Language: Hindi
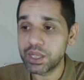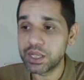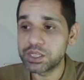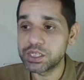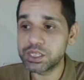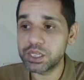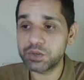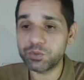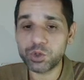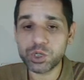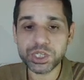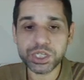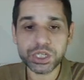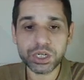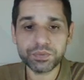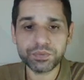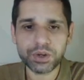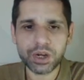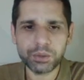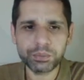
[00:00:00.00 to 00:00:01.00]
सिर्फ और
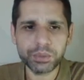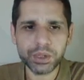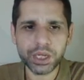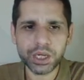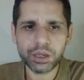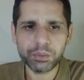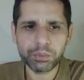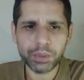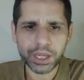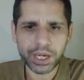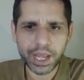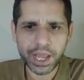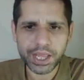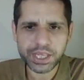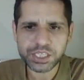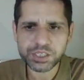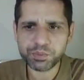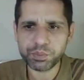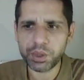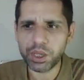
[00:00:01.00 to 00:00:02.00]
सिर्फ आपने अगर
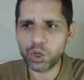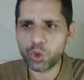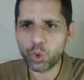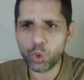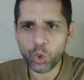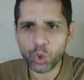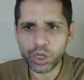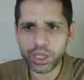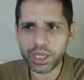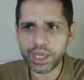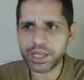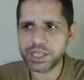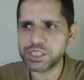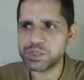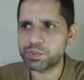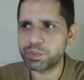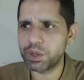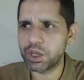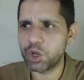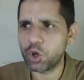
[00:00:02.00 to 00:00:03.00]
बनास पे ओके एक्स
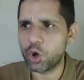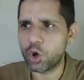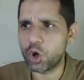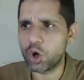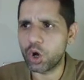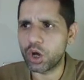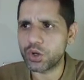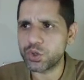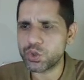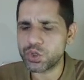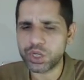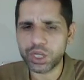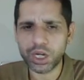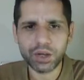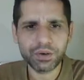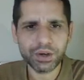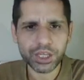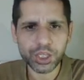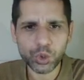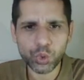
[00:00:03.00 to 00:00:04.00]
पे और उसके
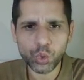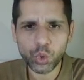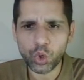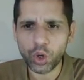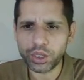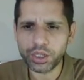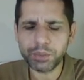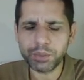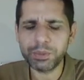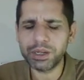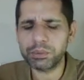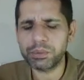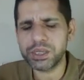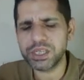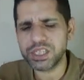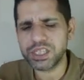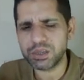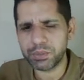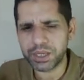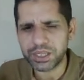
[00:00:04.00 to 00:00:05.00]
अलावा क्यू कॉइन मतलब
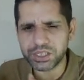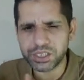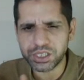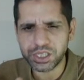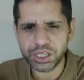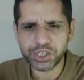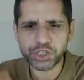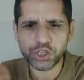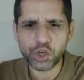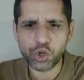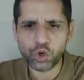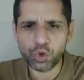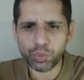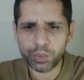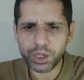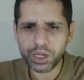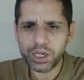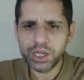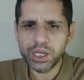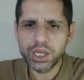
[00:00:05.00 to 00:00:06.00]
किसी भी एक्सचेंज के
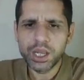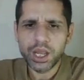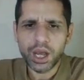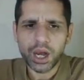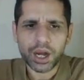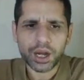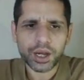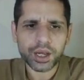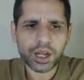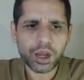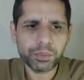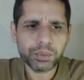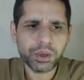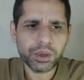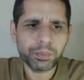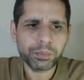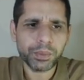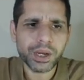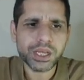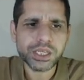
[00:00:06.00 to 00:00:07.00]
ऊपर अगर आपके
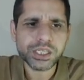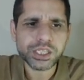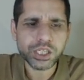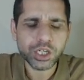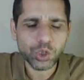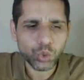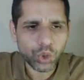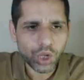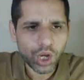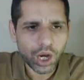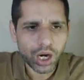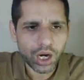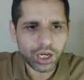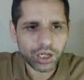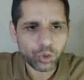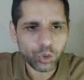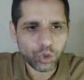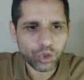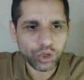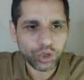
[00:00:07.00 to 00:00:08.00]
पास लूना
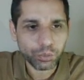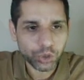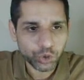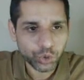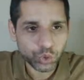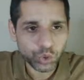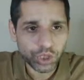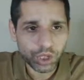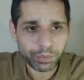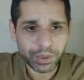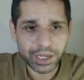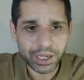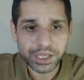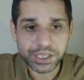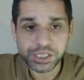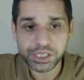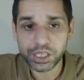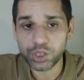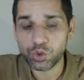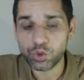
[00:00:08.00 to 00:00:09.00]
आल्ट कॉइन मौजूद है पहले
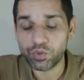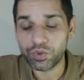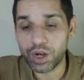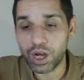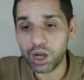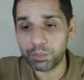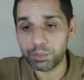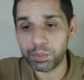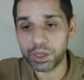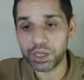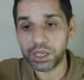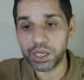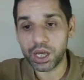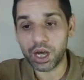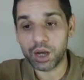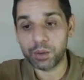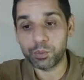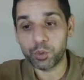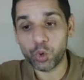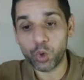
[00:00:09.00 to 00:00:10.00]
से तो वहां पे ही
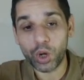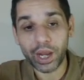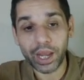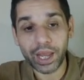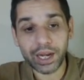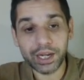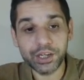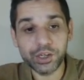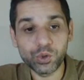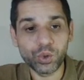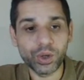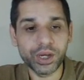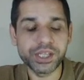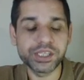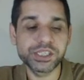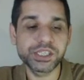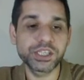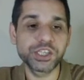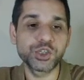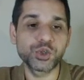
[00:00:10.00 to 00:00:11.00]
आपको एल यू एन
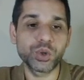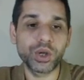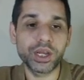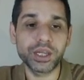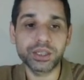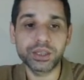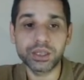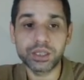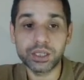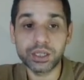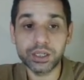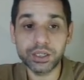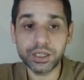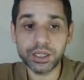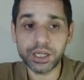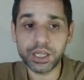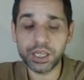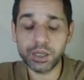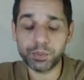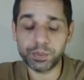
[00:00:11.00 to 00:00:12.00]
सी जो है
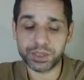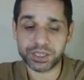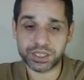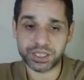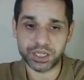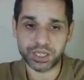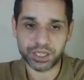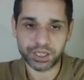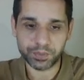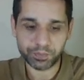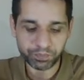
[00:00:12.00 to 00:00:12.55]
थर्टी परसेंट